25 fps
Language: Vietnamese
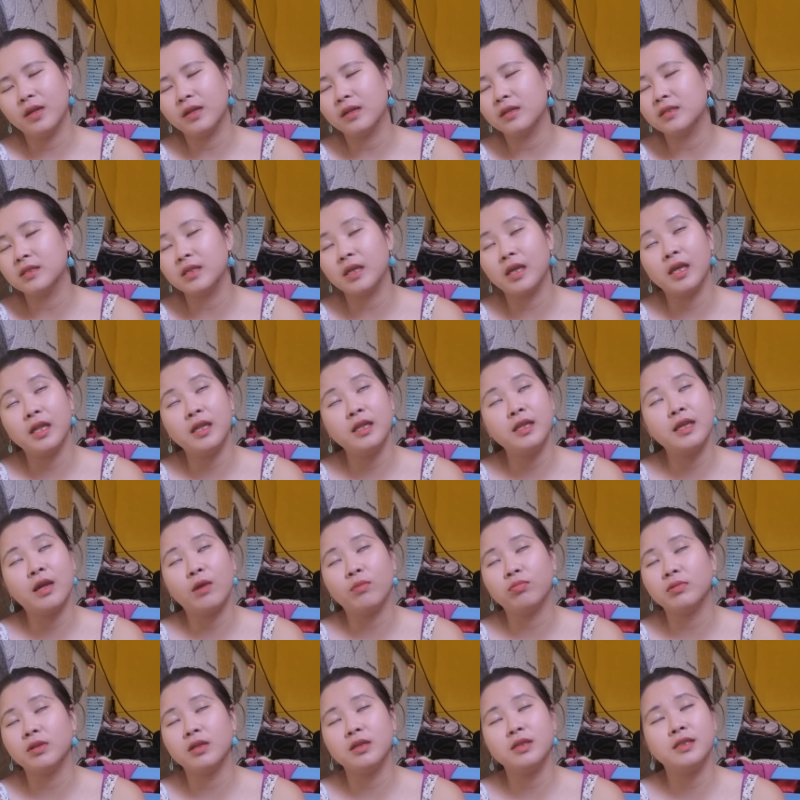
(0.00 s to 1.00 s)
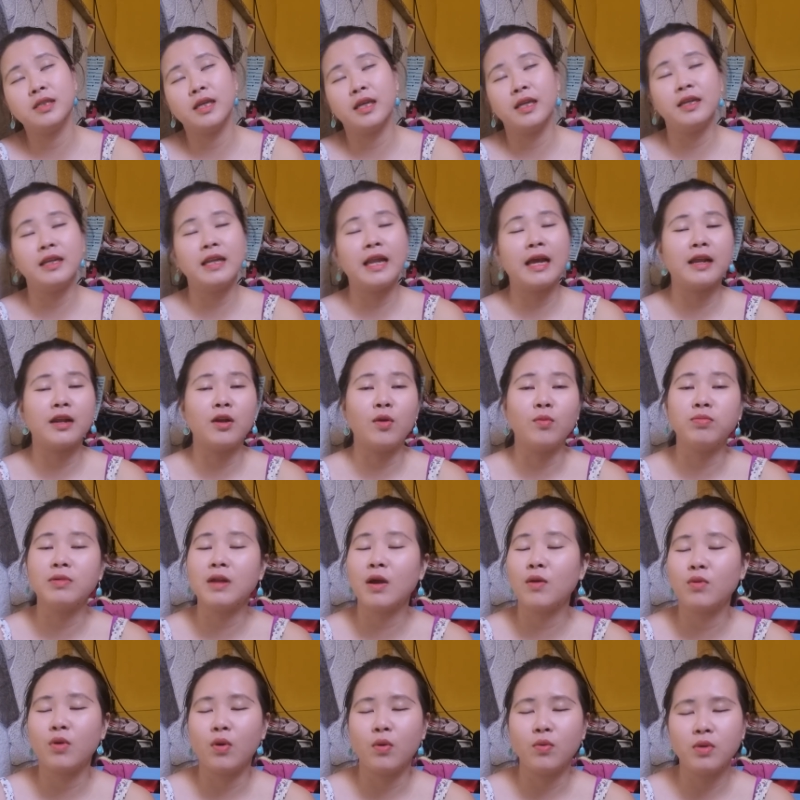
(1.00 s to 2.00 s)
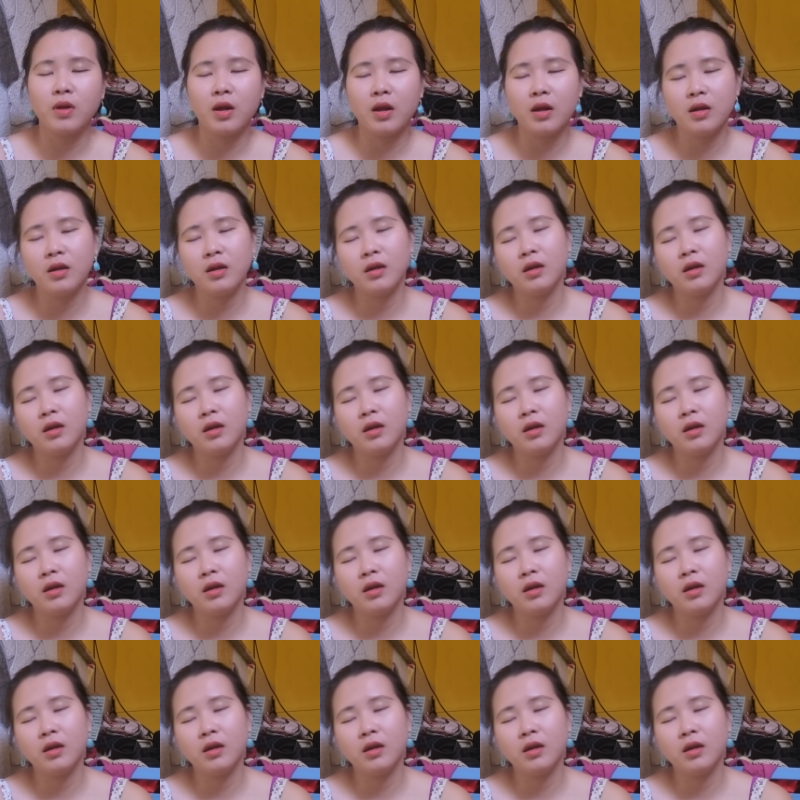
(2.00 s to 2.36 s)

xỉn giọng thứ xỉn là đụng đâu ngủ đó